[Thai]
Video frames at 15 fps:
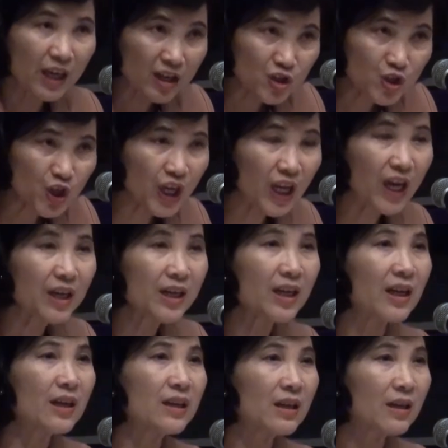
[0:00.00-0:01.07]
เอเชีย
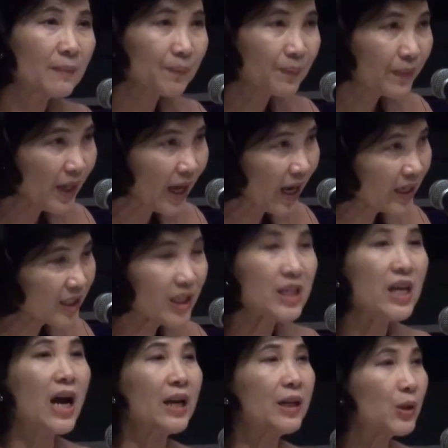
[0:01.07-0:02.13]
เนี่ยได้ทะ
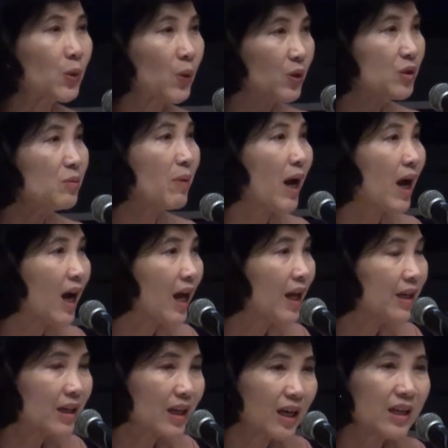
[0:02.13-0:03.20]
ยานตัวขึ้นมา
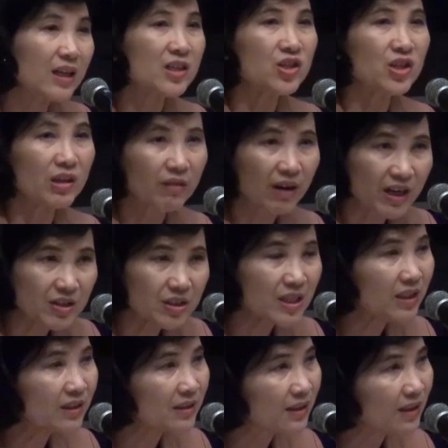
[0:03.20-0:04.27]
นะคะเอเชีย
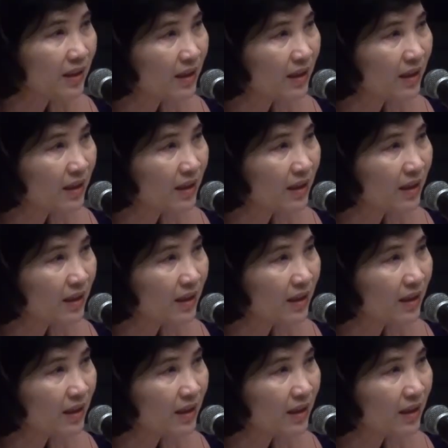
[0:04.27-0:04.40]
rising